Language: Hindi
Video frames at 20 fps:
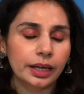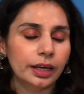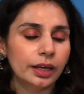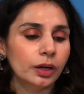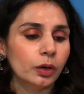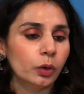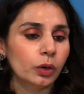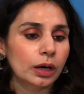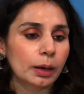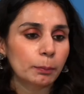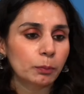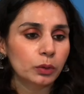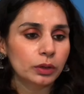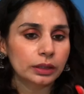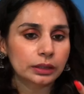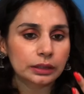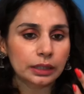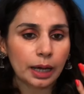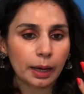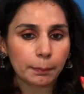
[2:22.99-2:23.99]
है और आपको
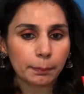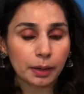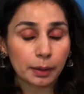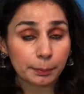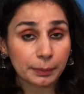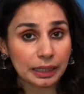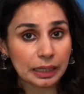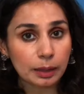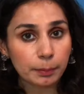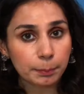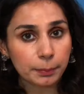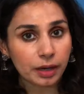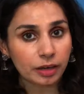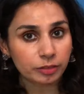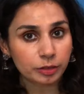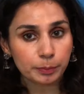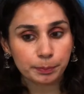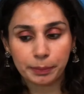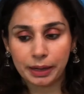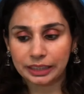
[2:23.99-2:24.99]
लगता है आपका मेकअप
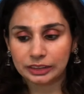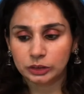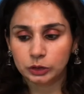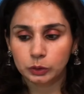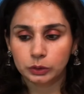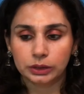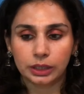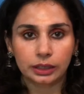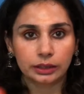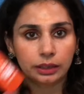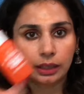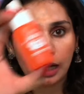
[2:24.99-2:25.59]
काफ़ी पैची हो जाता